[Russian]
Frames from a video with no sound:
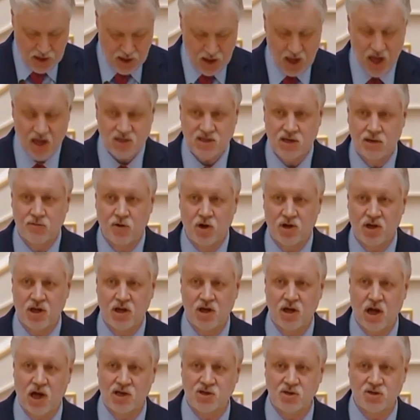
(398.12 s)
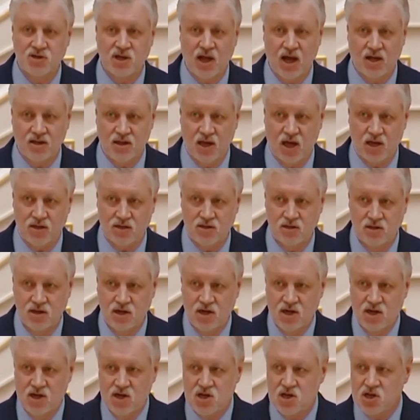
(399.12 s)
И я сегодня хочу сказать,
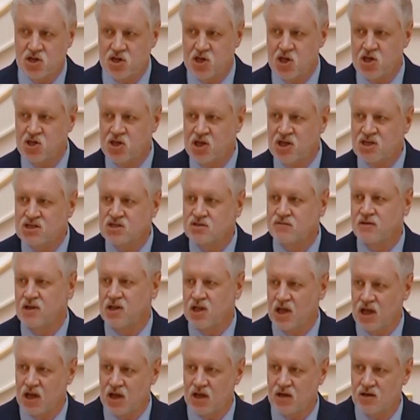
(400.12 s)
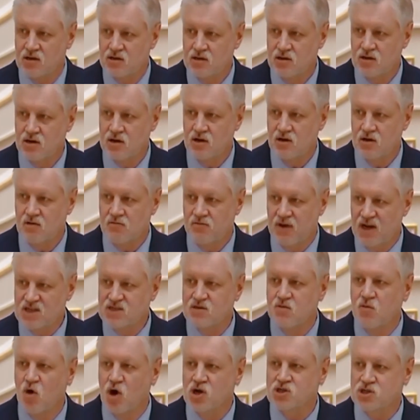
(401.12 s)
единственное
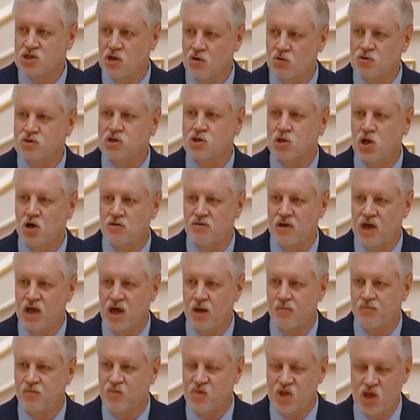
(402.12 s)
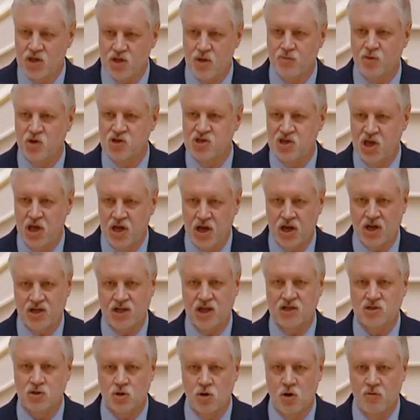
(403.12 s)
возможное условие недопущения
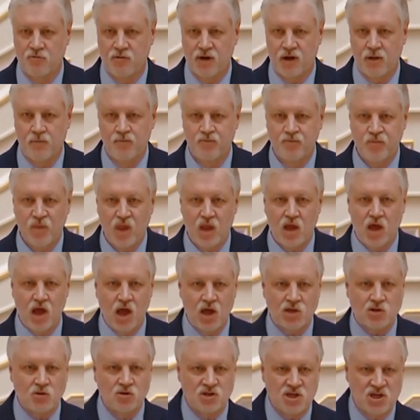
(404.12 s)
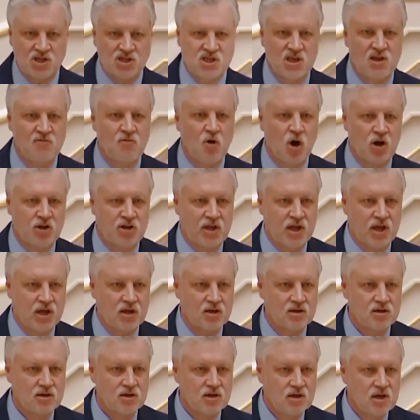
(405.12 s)
катастрофы – это уже сегодня
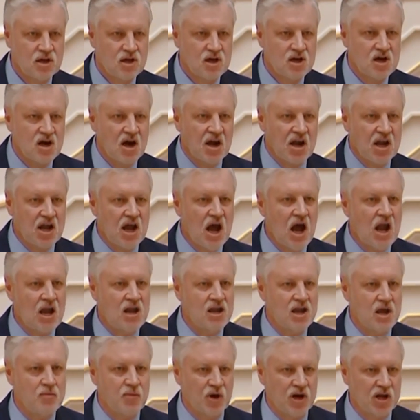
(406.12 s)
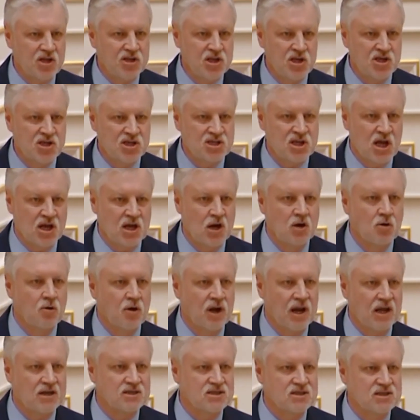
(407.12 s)
реальная политическая
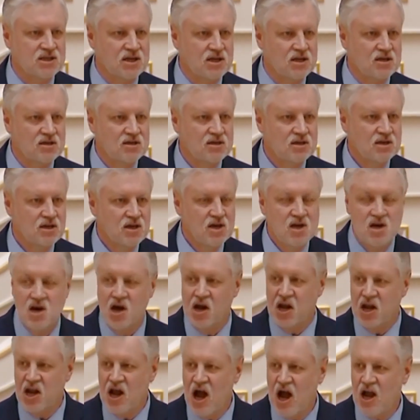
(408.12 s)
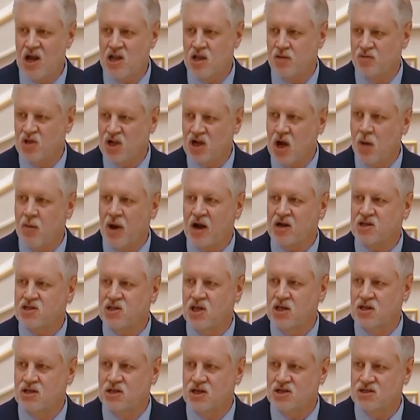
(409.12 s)
конкуренция, реальная
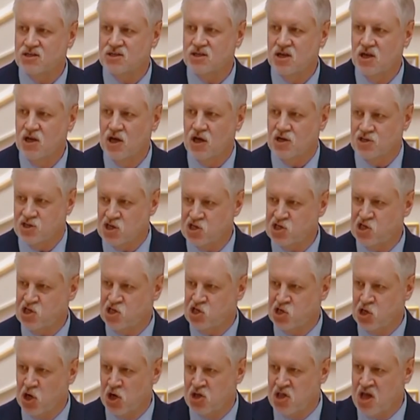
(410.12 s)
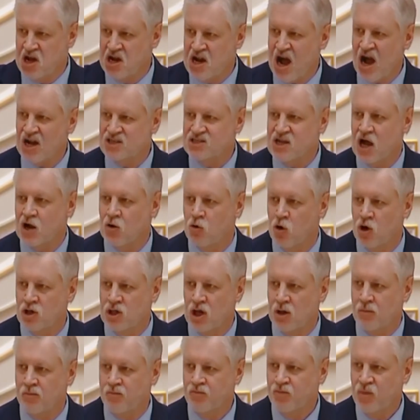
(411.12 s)
многопартийность, защищенная как
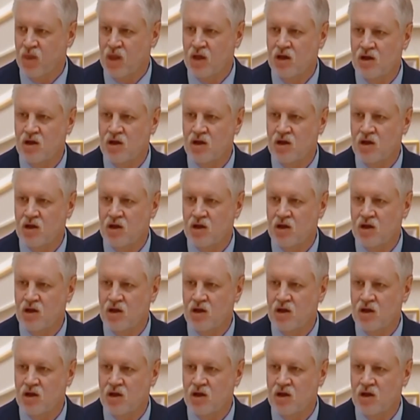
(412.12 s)
законом,